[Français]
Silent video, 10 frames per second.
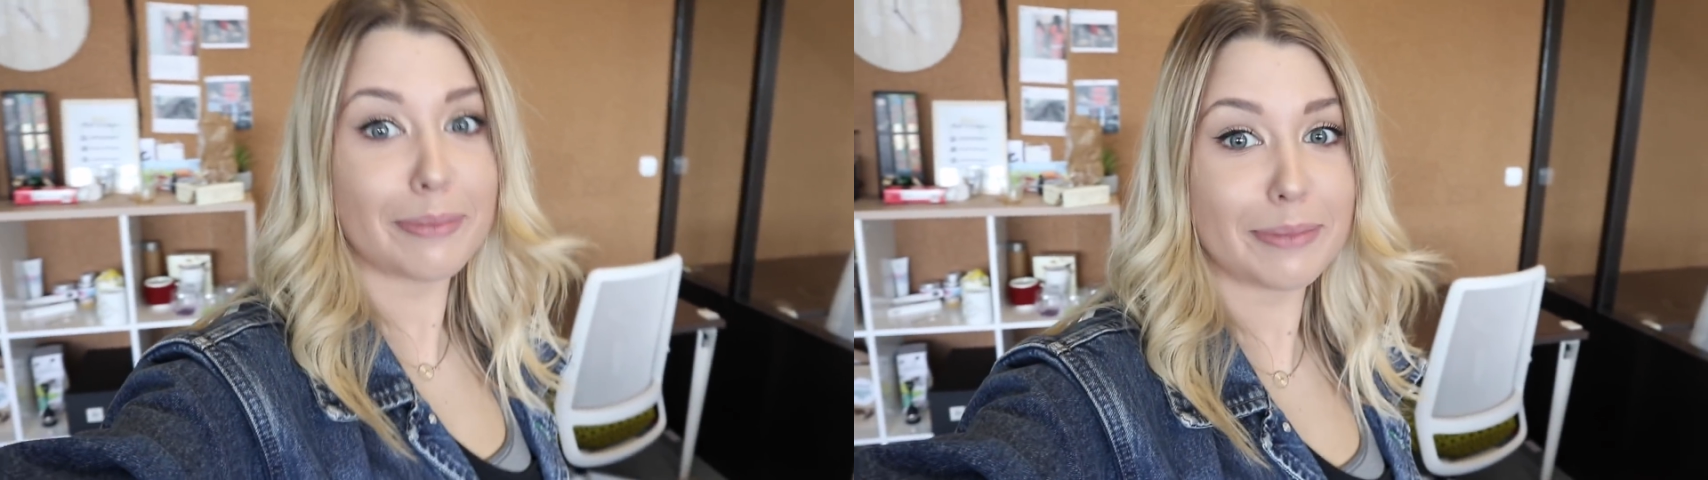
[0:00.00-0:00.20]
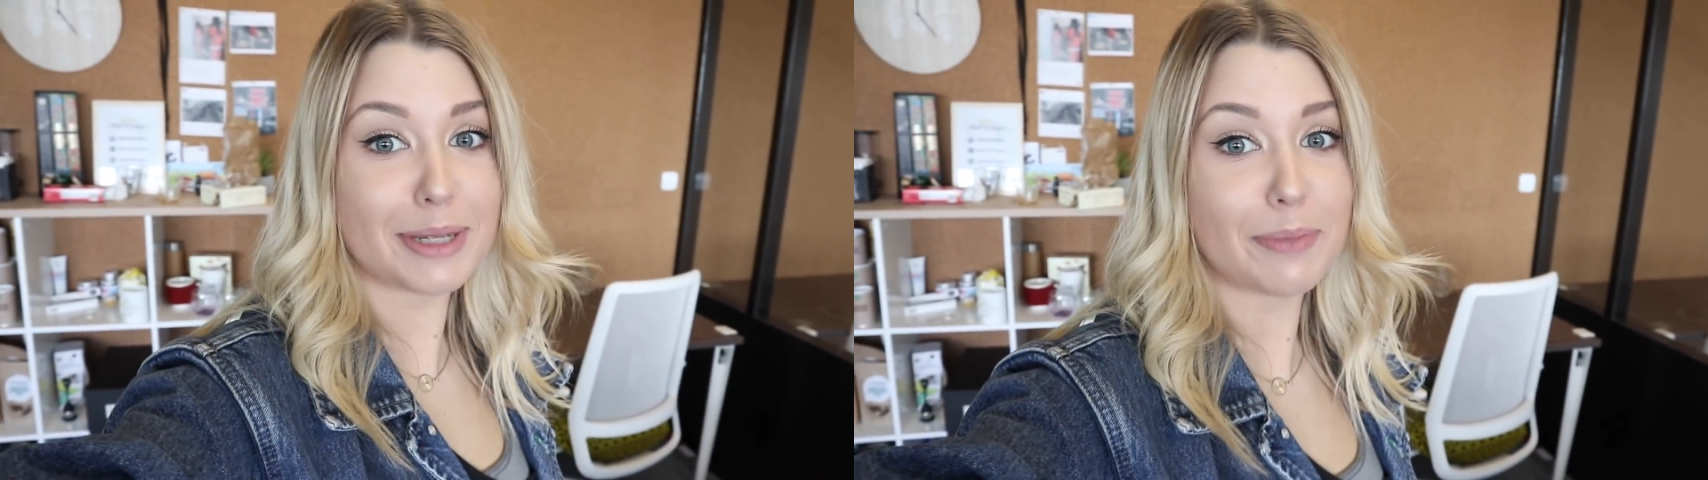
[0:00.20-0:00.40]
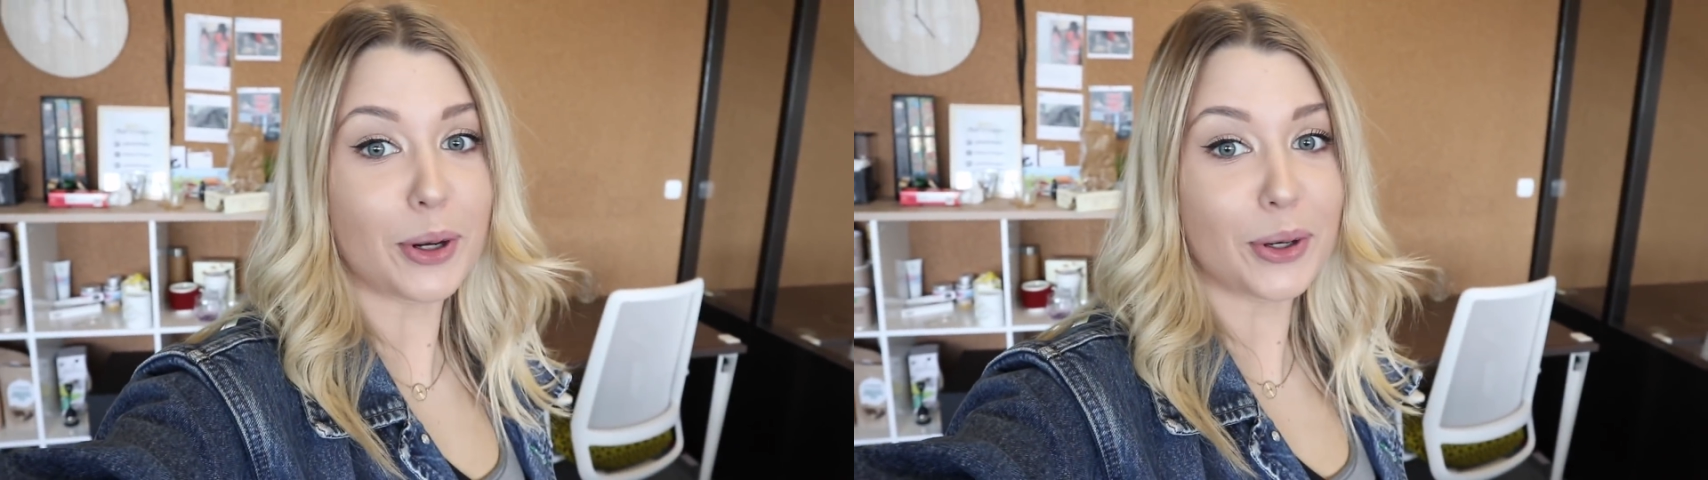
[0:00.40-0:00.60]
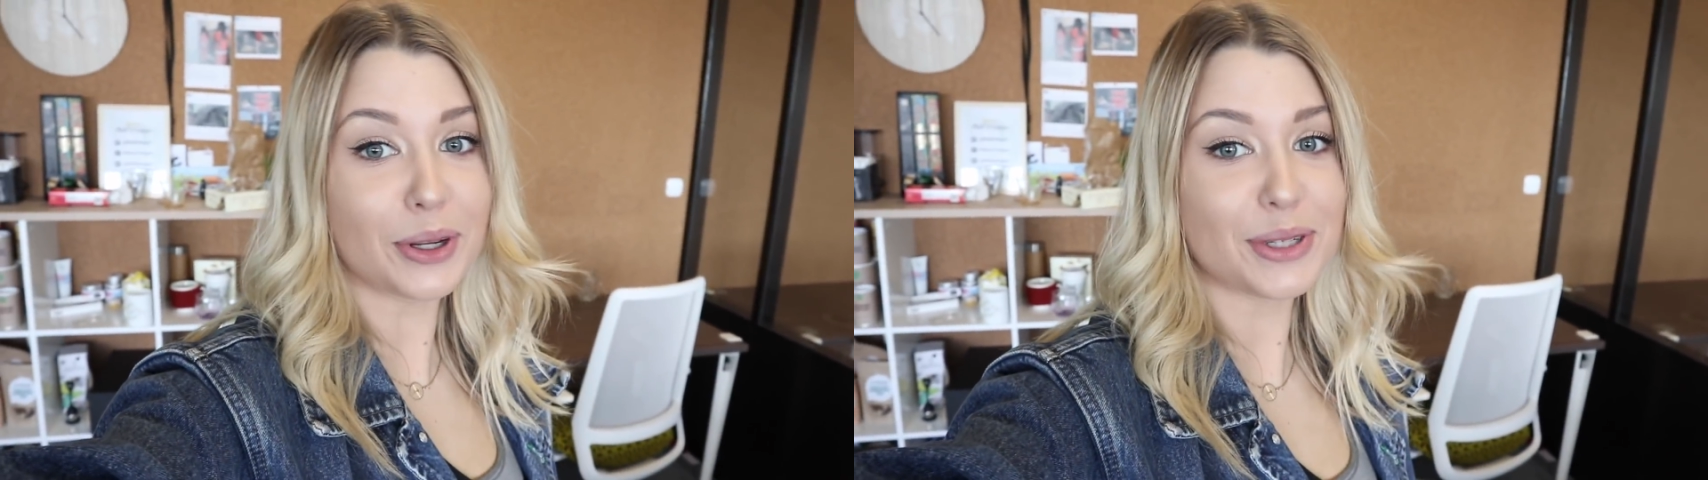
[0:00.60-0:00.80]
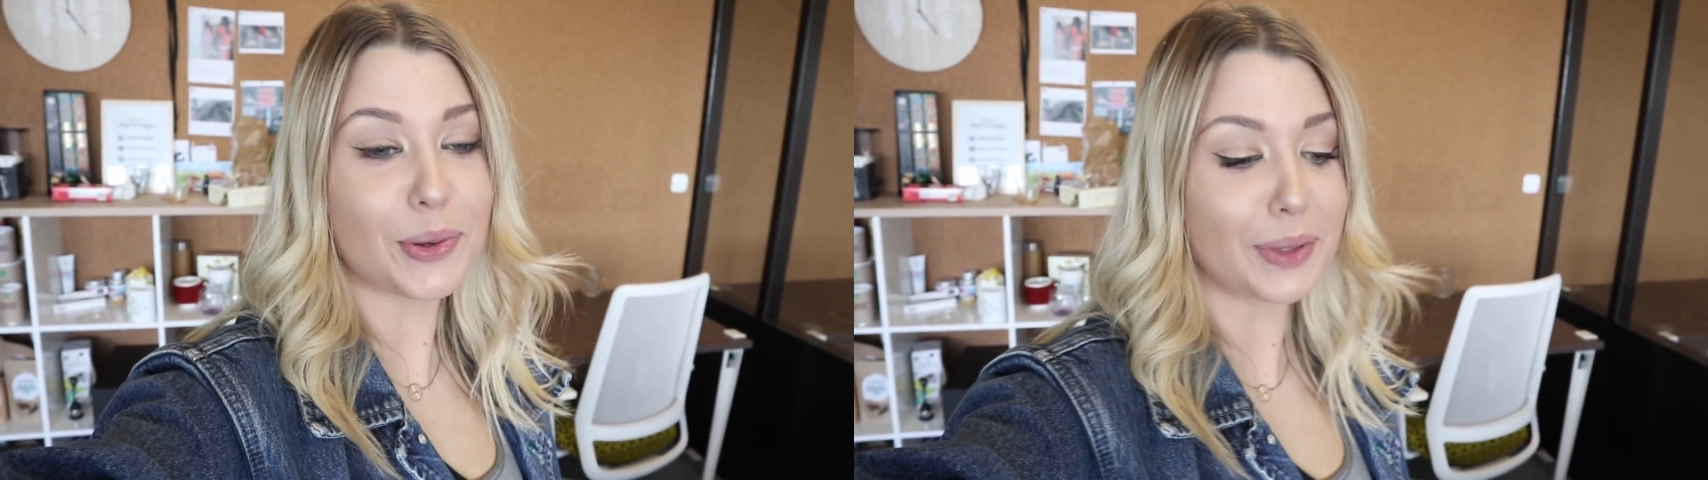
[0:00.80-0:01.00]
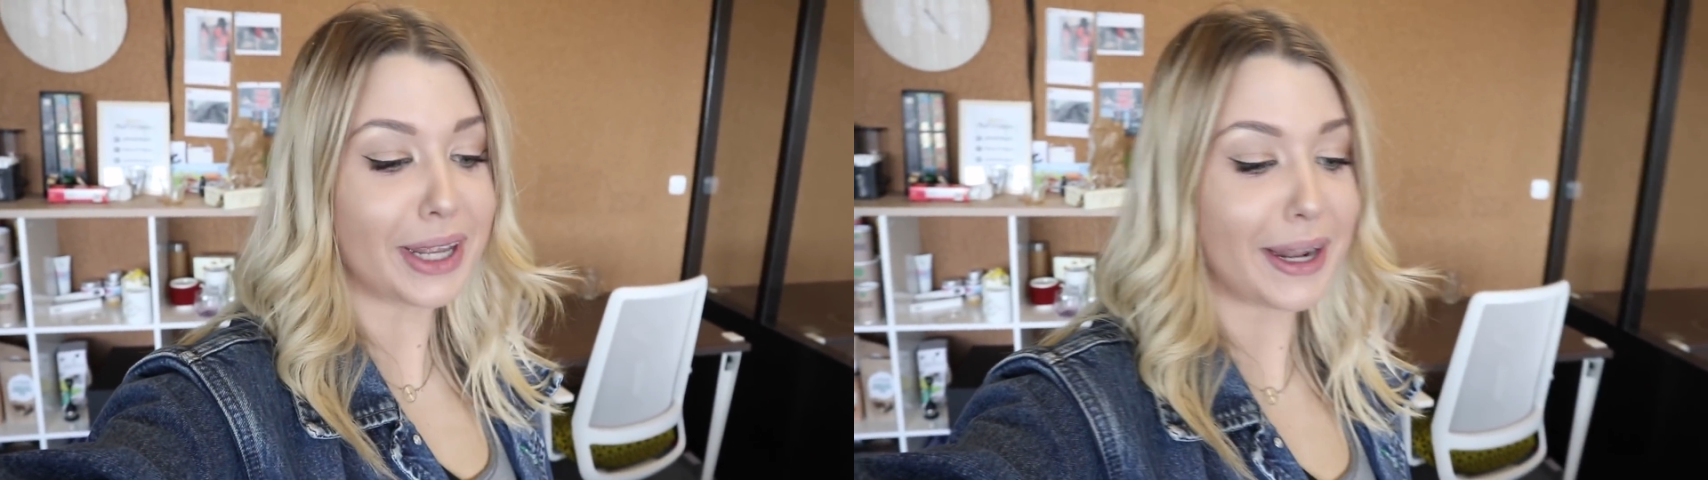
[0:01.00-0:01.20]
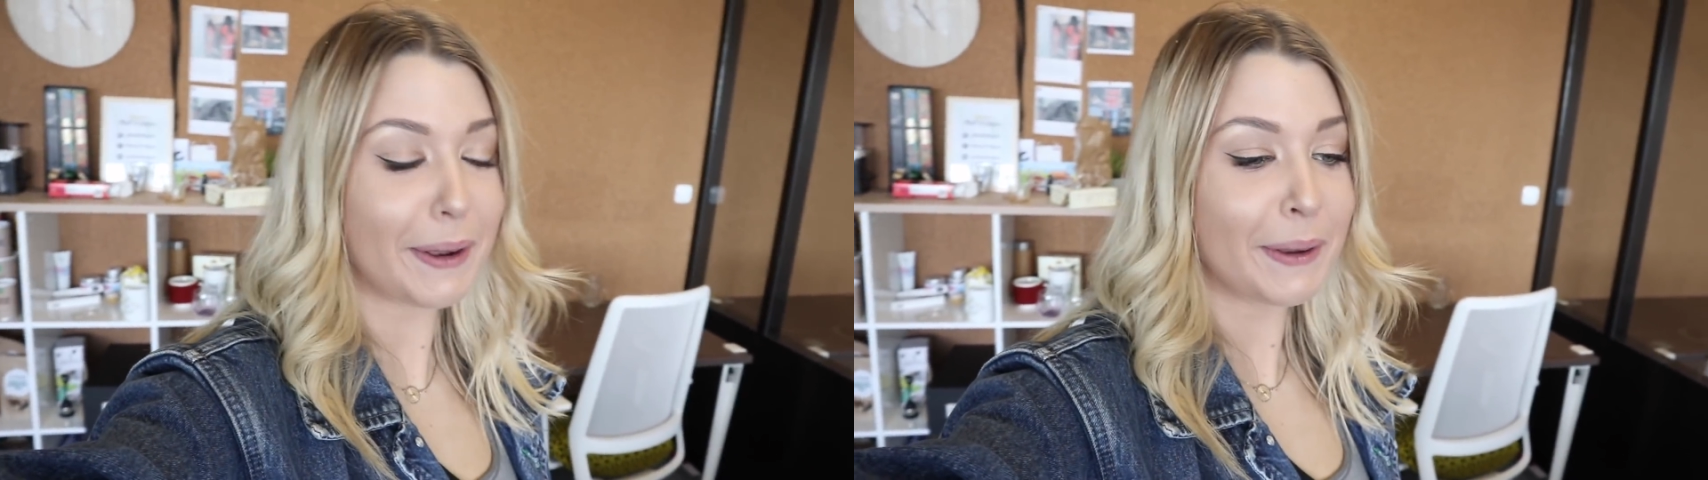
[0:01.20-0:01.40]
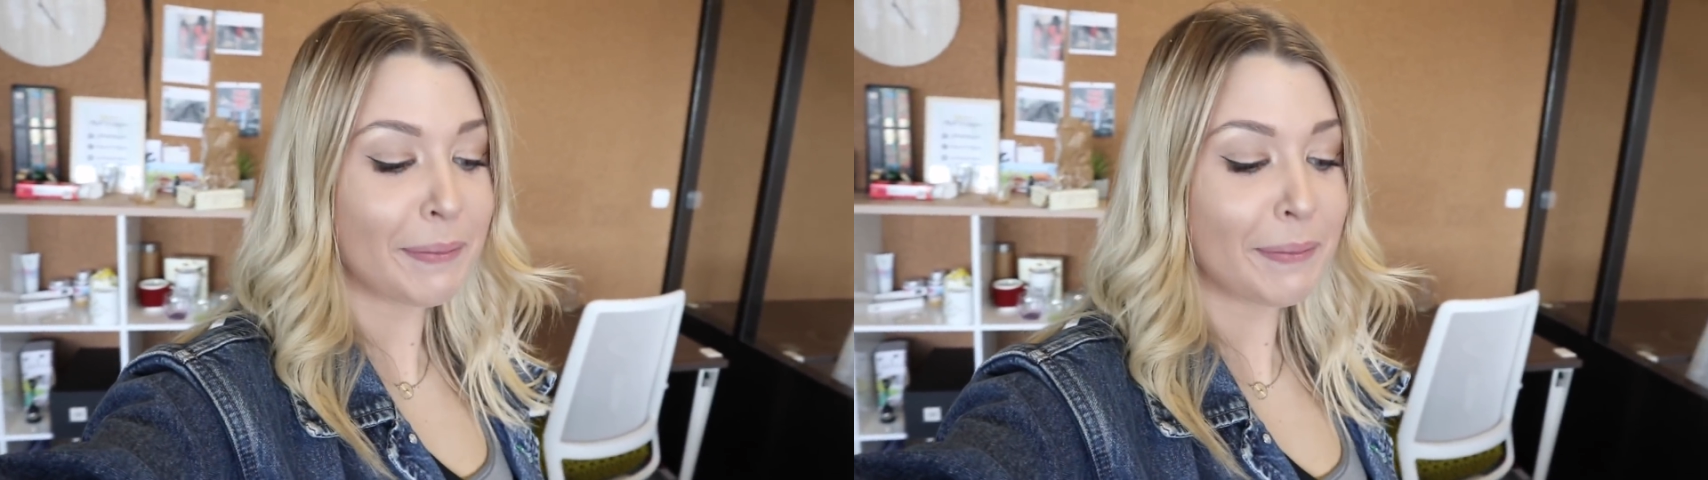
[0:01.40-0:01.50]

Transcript: J'ai pas encore dit où on allait.